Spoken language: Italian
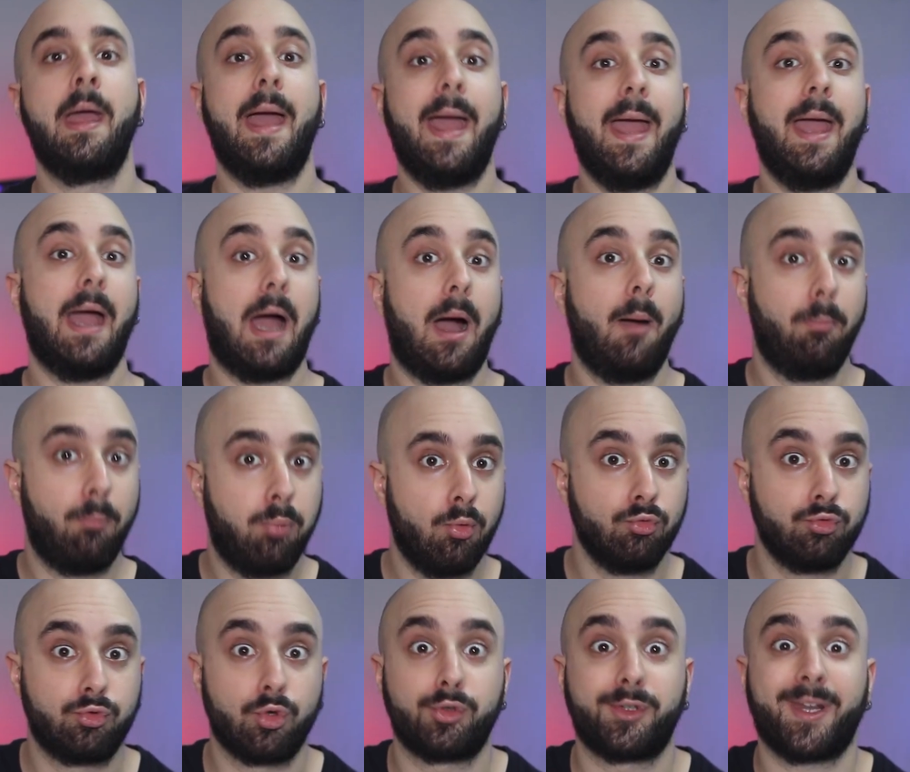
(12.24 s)
E
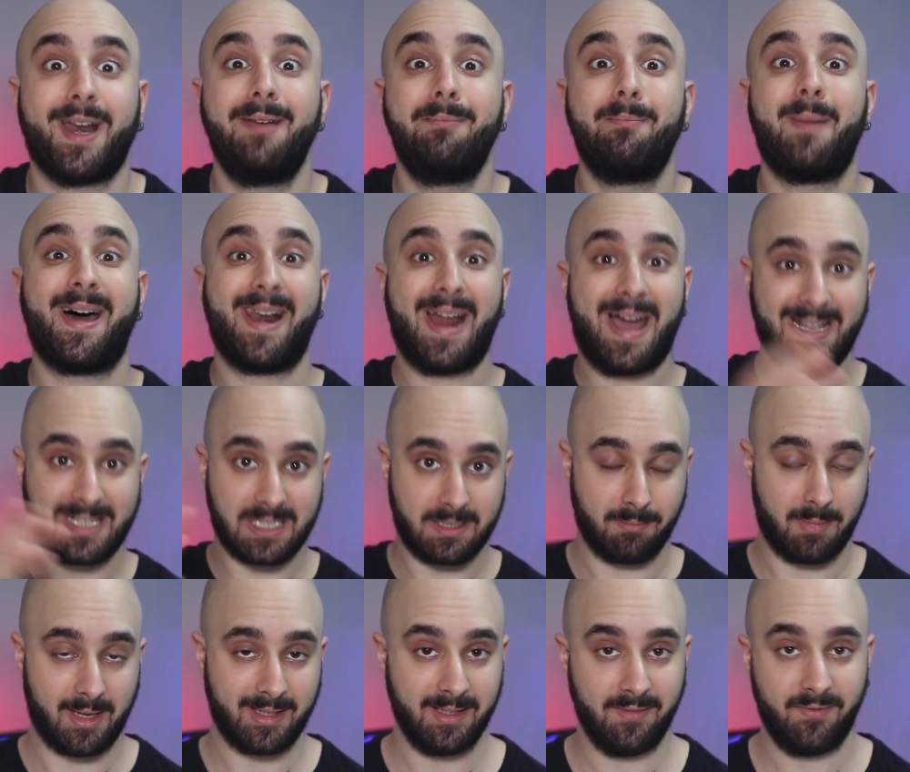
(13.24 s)
appunto tra il
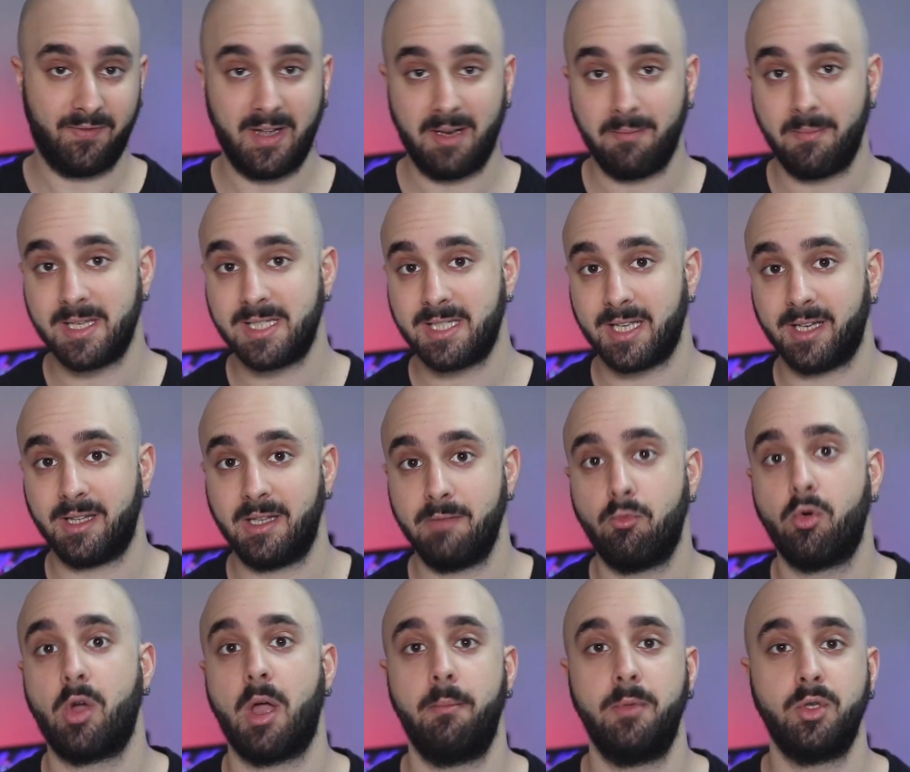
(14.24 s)
marasma di film e serie
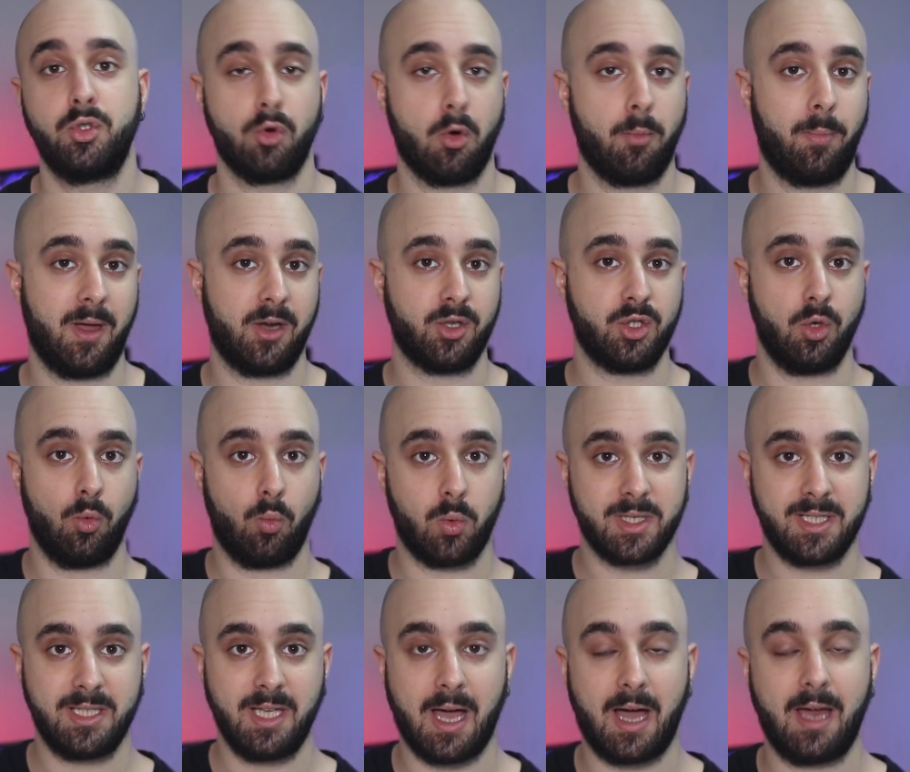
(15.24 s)
tv che mi sono perso in
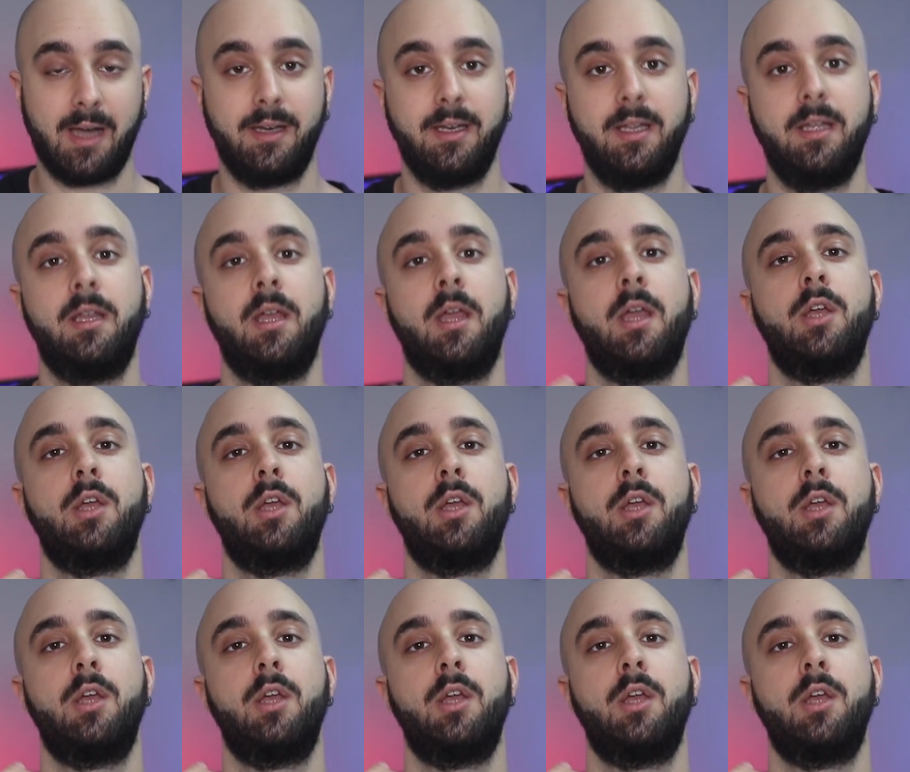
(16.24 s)
questi anni